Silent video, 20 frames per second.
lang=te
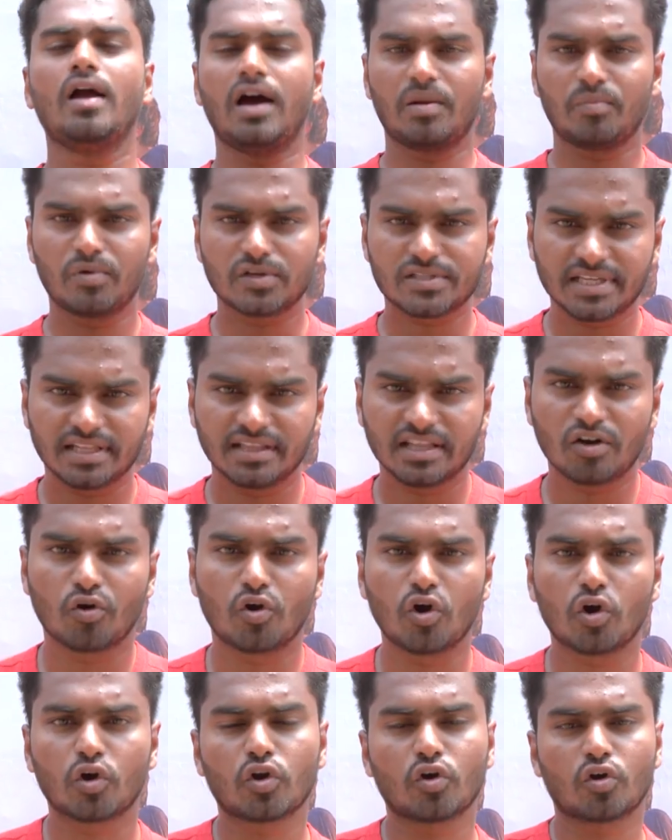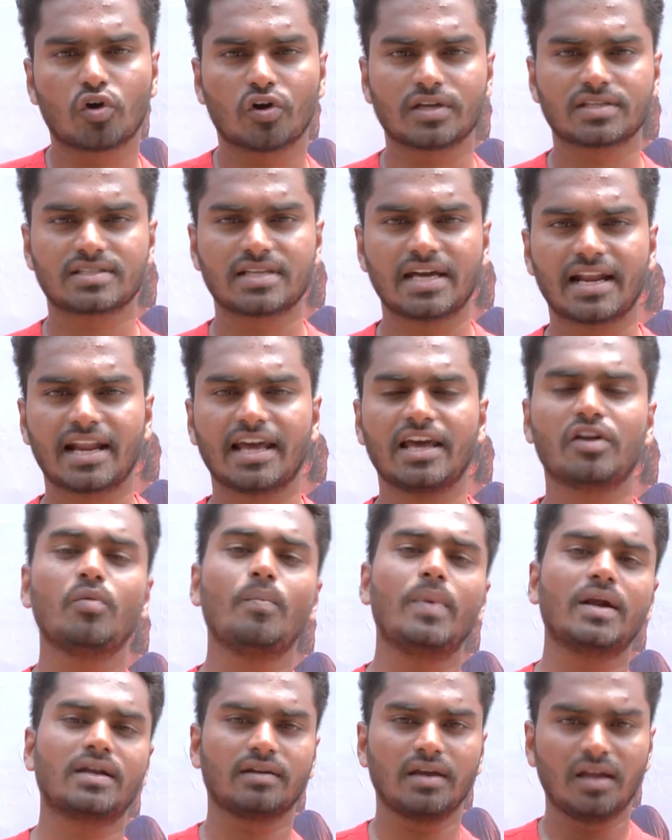ఆల్మోస్ట్ అందరు ఒక్కొక్కరు ఒక్కొక్క స్టార్ అయ్యారు
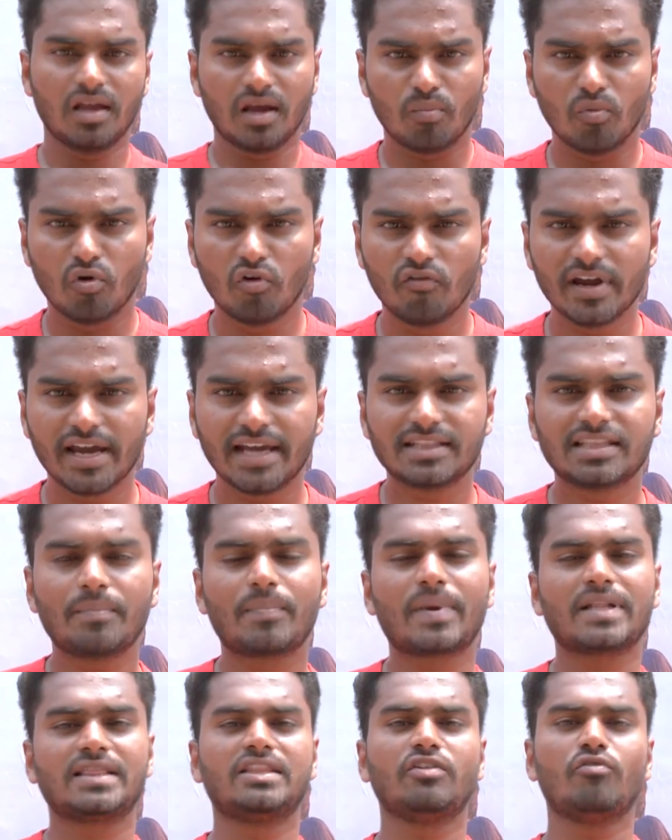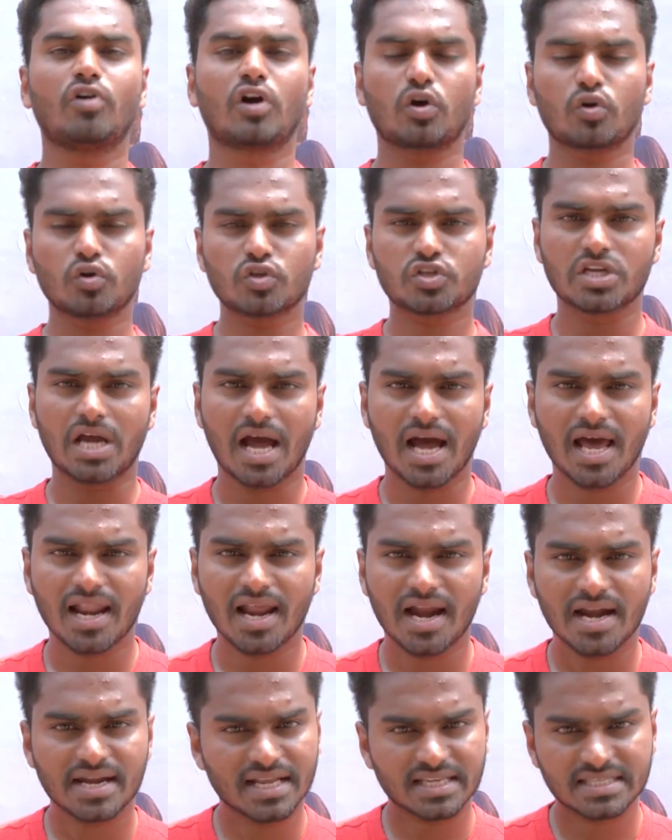బట్ మూవీ అయితే ప్రతి ఒక్కరు
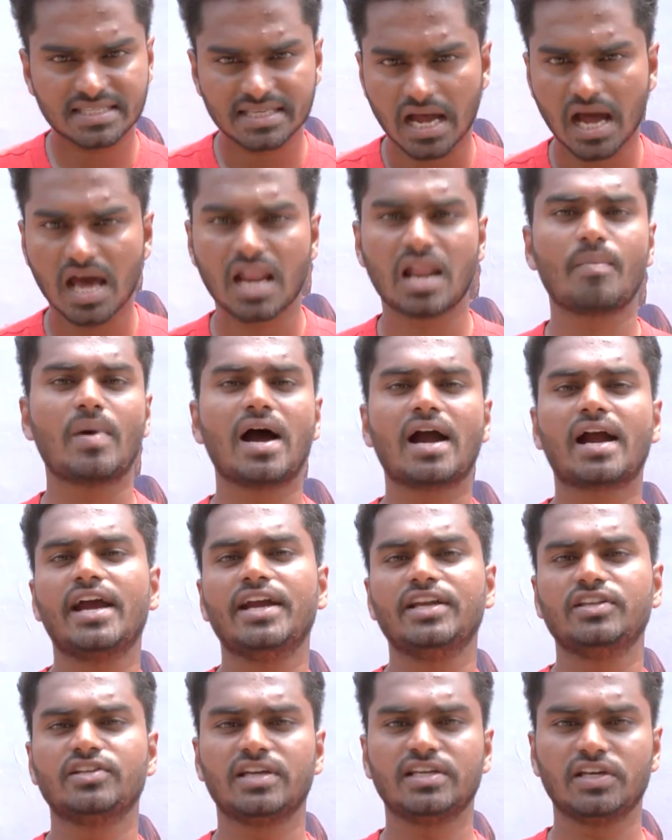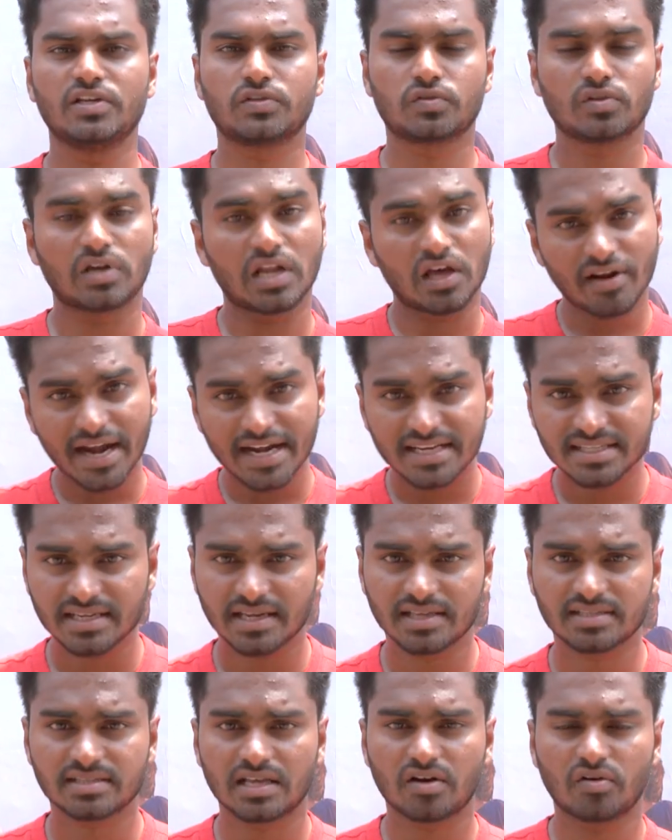చాలా అంటే చాలా బాగా ఎంజాయ్ చేస్తున్నారు అండ్
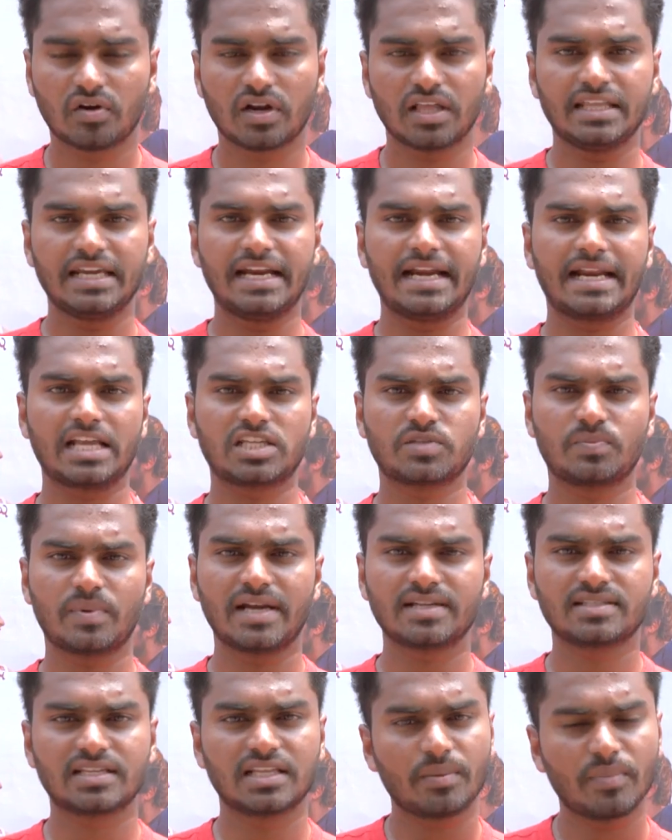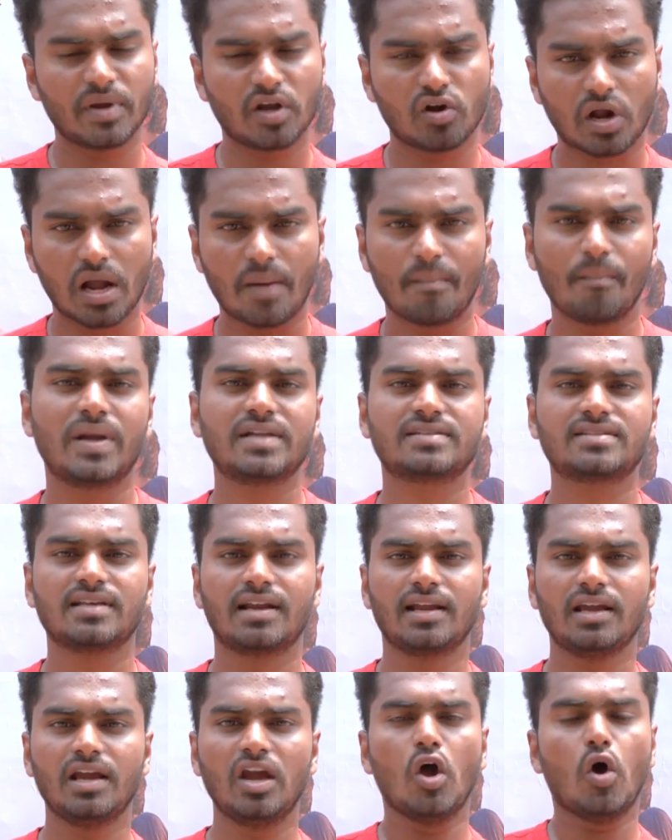చేస్తారు కూడా థియేటర్ ఎక్స్పీరియన్స్ అయితే మీకు
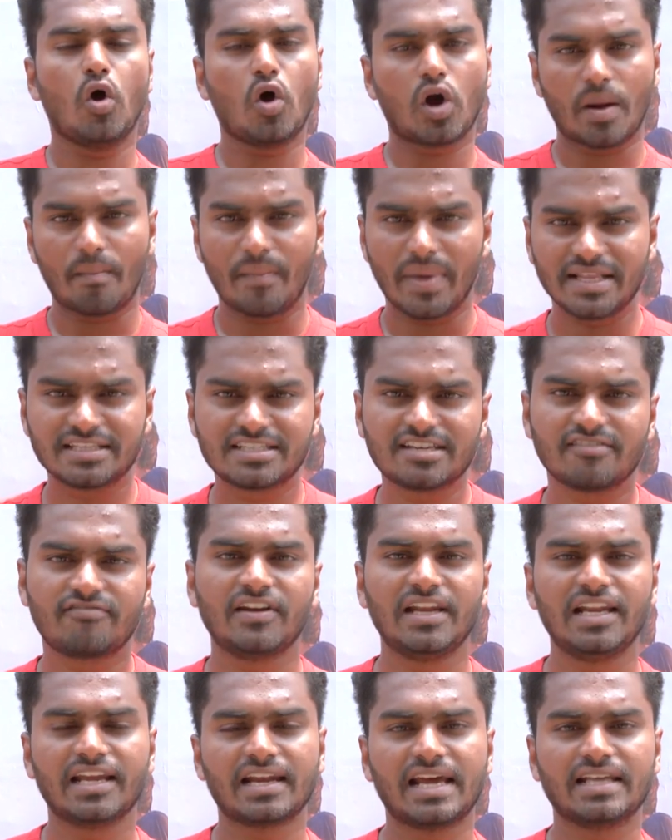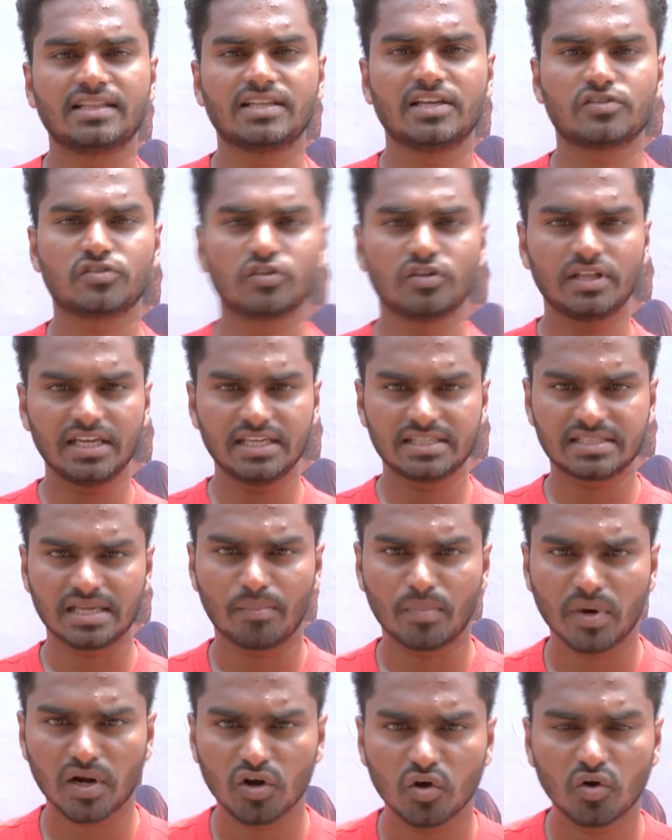కంపల్సరీ ఒక మంచి ఫీలింగ్ అయితే ఇస్తుంది ఈ
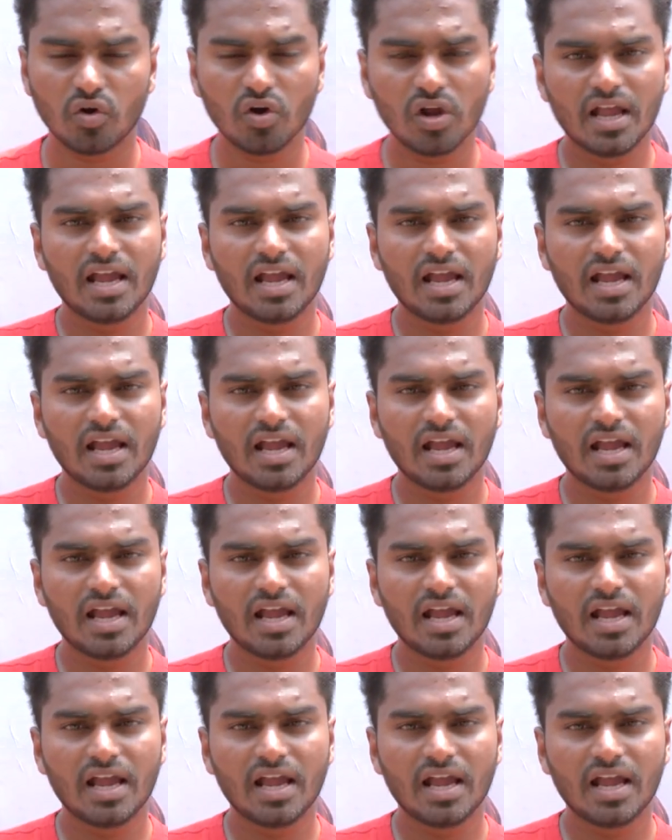సమ్మర్లో